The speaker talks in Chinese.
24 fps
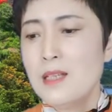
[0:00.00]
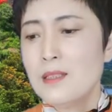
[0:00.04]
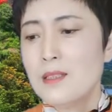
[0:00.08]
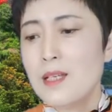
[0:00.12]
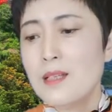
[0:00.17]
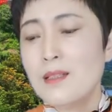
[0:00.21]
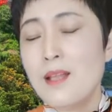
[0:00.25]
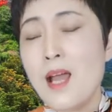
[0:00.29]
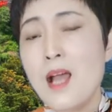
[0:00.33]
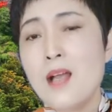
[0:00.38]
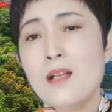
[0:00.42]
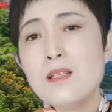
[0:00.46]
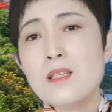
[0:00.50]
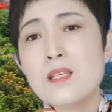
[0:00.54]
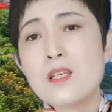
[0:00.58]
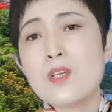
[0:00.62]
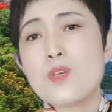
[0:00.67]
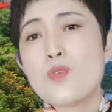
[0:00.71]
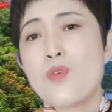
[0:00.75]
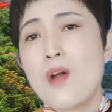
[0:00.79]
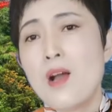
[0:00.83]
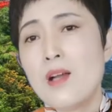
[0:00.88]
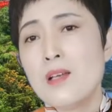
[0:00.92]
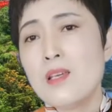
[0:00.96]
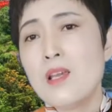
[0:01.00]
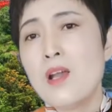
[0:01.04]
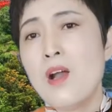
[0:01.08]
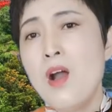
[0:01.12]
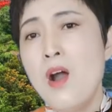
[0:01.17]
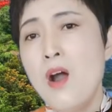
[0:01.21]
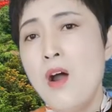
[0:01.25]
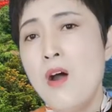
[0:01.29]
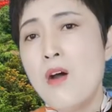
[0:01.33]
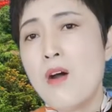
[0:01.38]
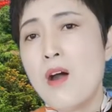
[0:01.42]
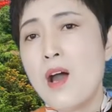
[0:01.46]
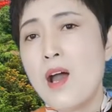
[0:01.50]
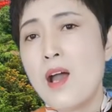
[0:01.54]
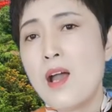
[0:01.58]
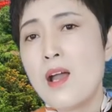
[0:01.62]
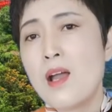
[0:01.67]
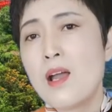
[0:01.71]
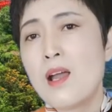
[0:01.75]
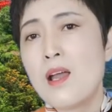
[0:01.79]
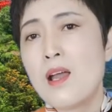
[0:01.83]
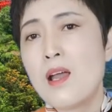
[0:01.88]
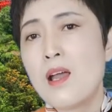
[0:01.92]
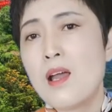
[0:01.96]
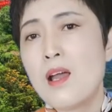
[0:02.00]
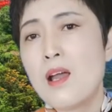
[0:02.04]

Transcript: 等他起床以后啊，